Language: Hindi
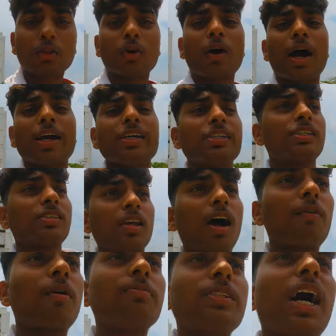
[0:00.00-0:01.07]
तो गाइस
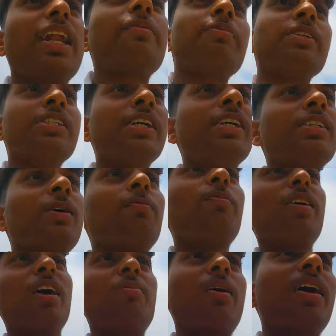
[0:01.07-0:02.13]
अब हम जा रहे हैं अपने जीडी सब
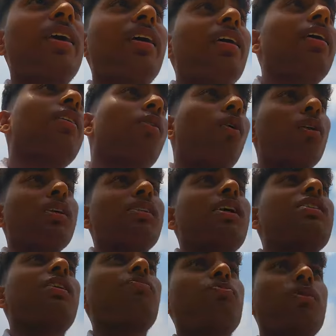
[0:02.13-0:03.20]
पे हमारे कॉलेज
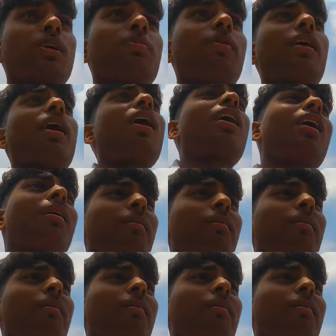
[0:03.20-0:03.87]
का सबसे बड़ा